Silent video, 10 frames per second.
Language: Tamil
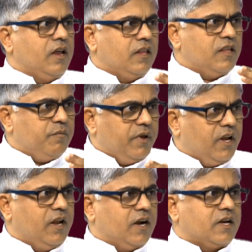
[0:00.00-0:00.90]
இதை
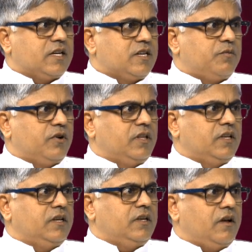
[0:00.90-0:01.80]
மீறி நடக்கின்ற பொழுது
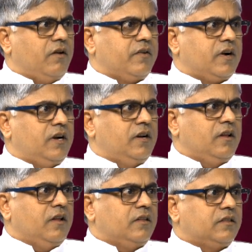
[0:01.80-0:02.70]
அவர்கள்
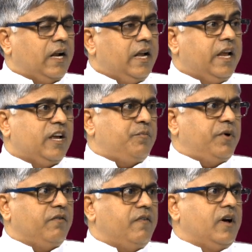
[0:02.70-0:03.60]

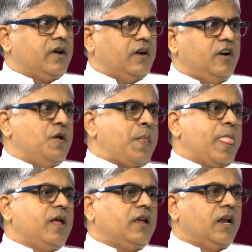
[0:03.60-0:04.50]
தண்டிக்கப்படுவார்கள்
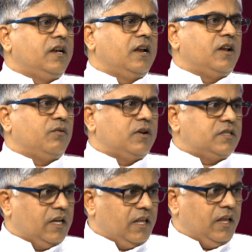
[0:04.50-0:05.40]
என்கின்ற ஒரு
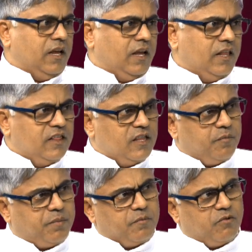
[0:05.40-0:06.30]
செய்தி இந்த
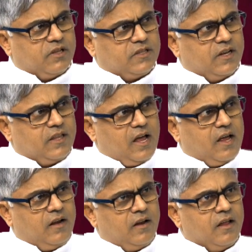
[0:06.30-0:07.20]

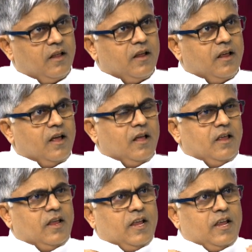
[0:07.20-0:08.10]
பின்புலத்தில்தான்
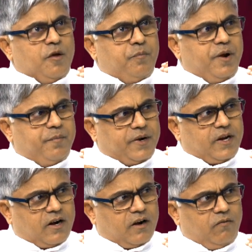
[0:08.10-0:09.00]
இப்படிப்பட்ட
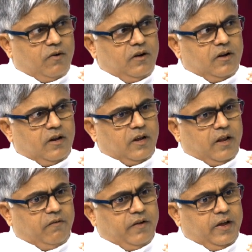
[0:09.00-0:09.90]
கடவுள்
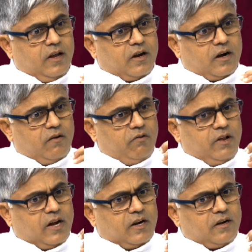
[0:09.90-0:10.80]
எனவே
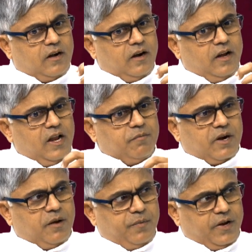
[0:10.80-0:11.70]
கடவுளுடைய கட்டளைகளை நாம்
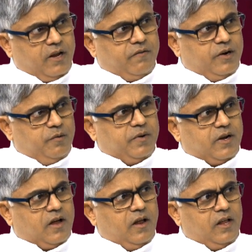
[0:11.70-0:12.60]
கடைபிடிக்க வேண்டும்
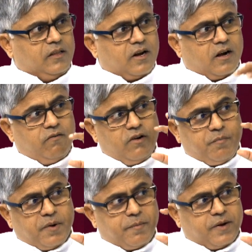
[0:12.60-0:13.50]
என்றால் அந்த கடவுள்
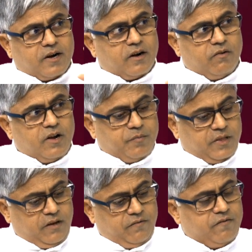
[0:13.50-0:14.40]
எப்படிப்பட்ட கடவுள்
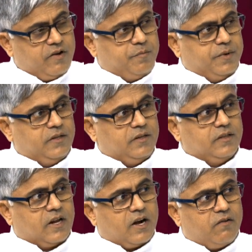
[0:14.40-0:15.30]
என்பதை விவரிப்பது
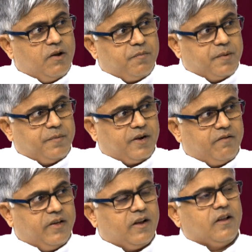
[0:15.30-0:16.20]
இந்த கடவுள்
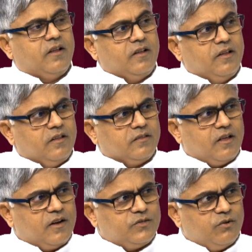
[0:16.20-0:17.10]
எப்படிப்பட்டவர்
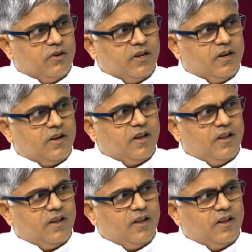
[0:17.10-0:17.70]
தான் சொல்லுகின்ற